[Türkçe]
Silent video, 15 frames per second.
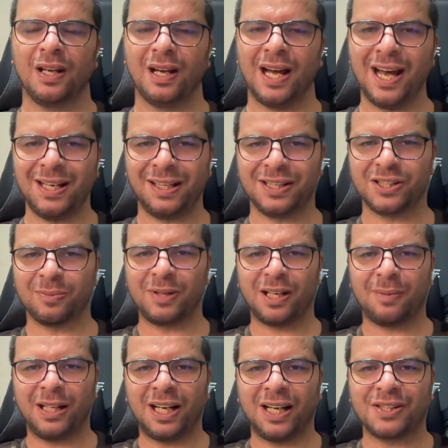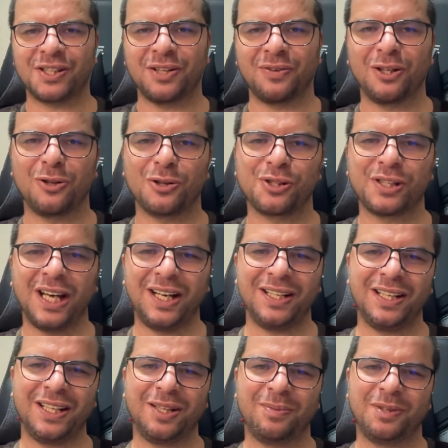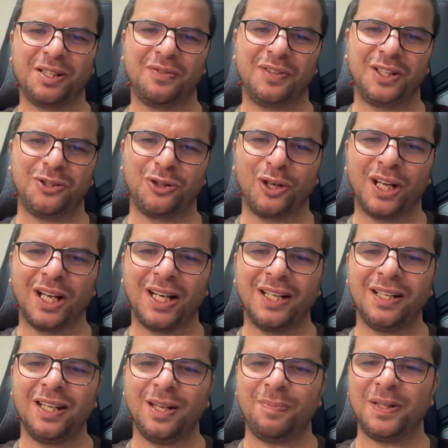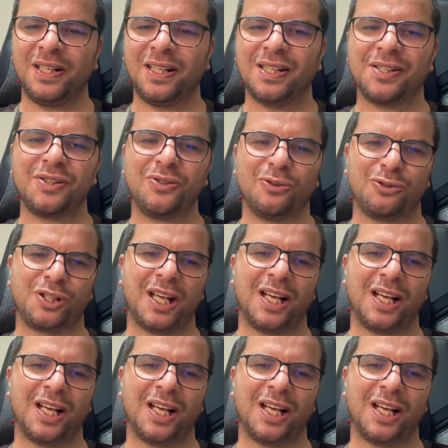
Herkese merhabalar sevgili dostlar. Yeni bir videoya hepiniz hoş